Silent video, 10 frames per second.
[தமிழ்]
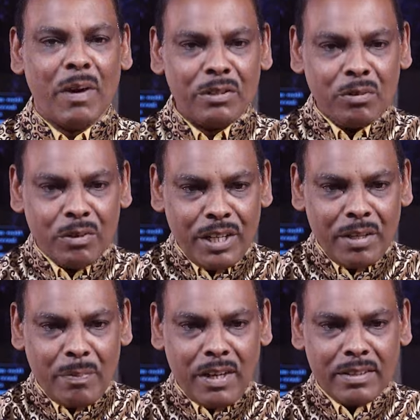பார்த்து கொண்டே
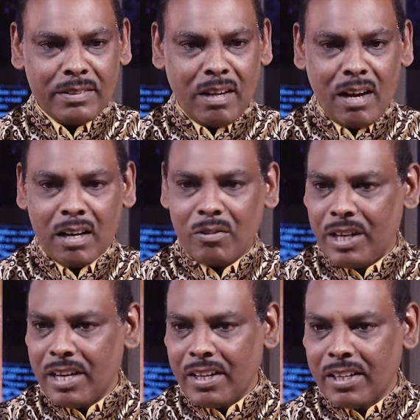இருப்பார்கள்
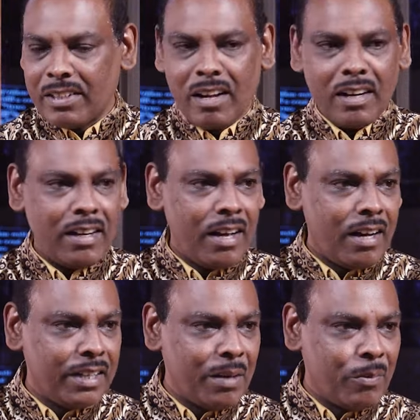ஆரோடையும் கதைக்கிறார்களா
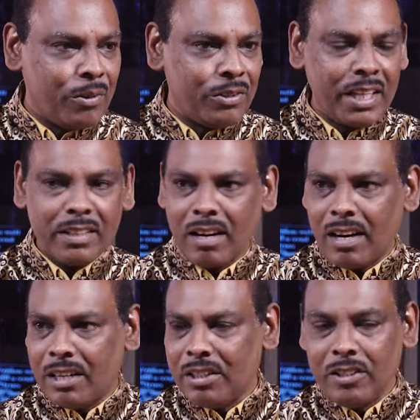அங்கே போன்
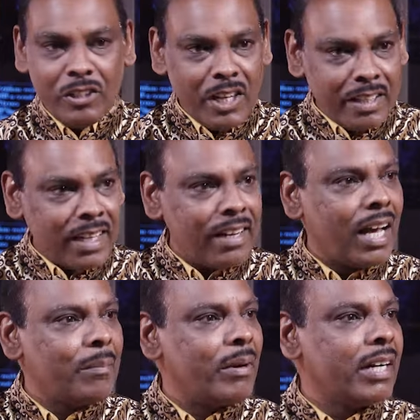கதைக்கிறார்களா இதுக்குத்தான்
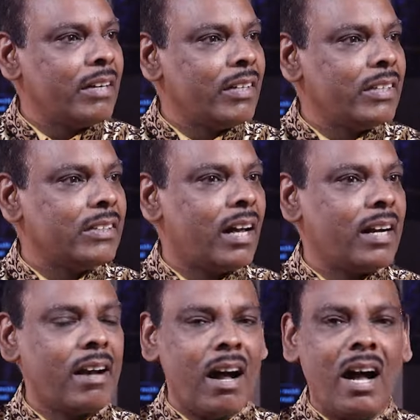லைப்ரரிக்கு
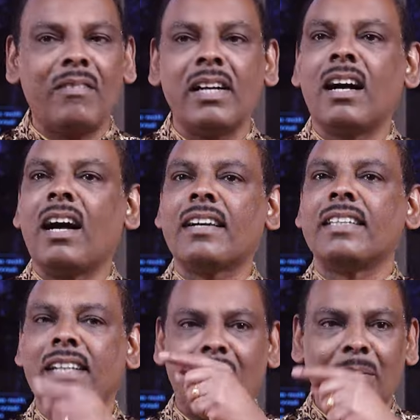வந்திருக்கிறார்கள் காவல்
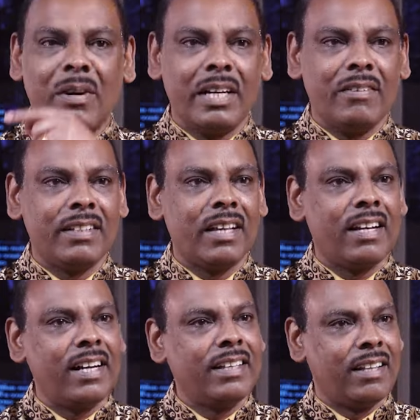காக்கிறதுக்கு லைப்ரரிக்கு
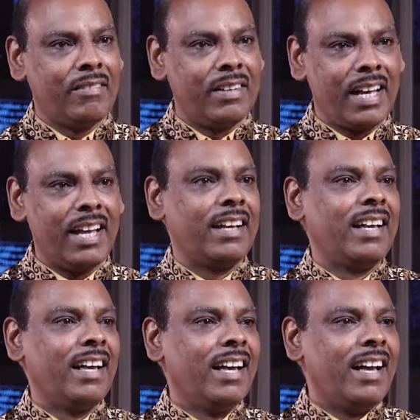வந்தார்களே தவிர
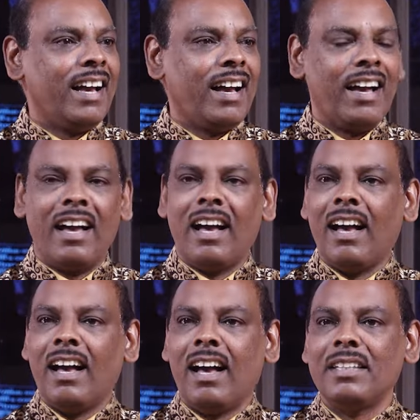
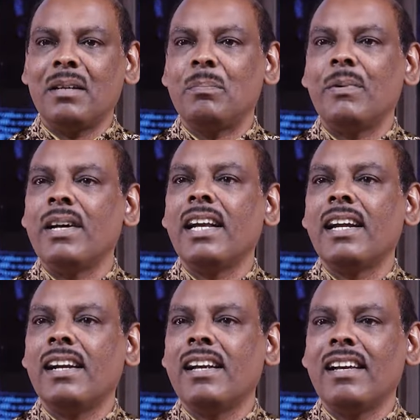அந்த
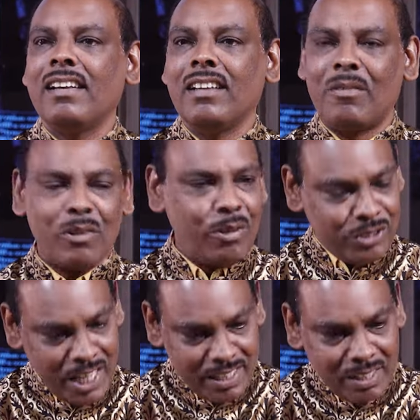பிள்ளைகளை அவர்களோடு
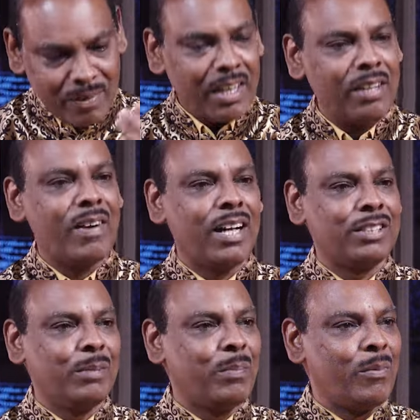சேர்ந்து இவர்களும்
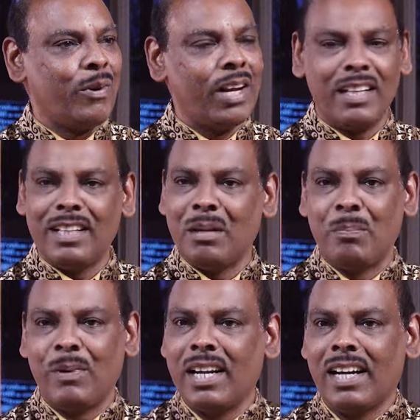வாசிப்போமோ அல்லது அந்த
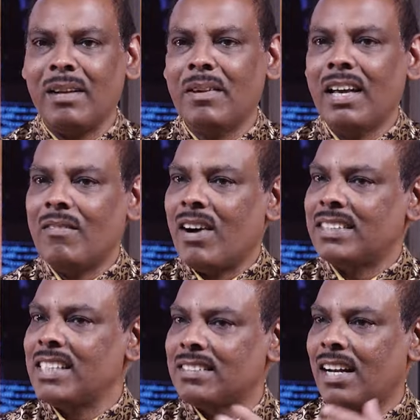பிள்ளைகளை
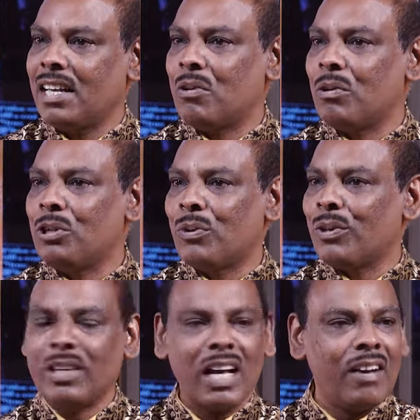வாசியசாலையை சாலையை கொண்டு
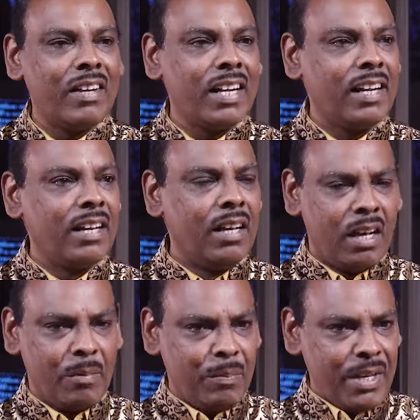வருவதற்காக வரையில
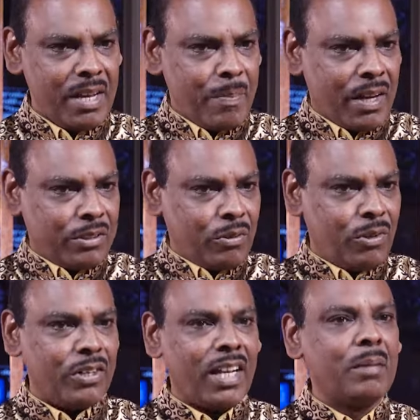இப்படியே பார்த்து
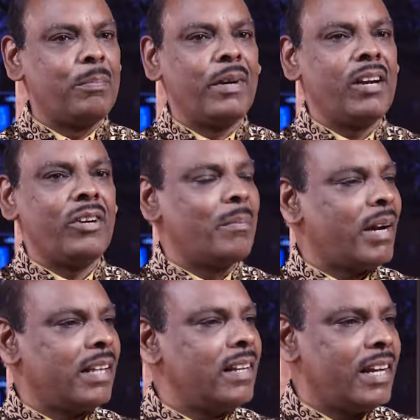கொண்டு வந்தால் அந்த பிள்ளைகளுடைய
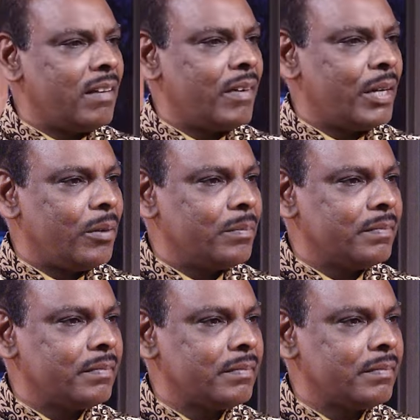மனதில் என்ன வரும்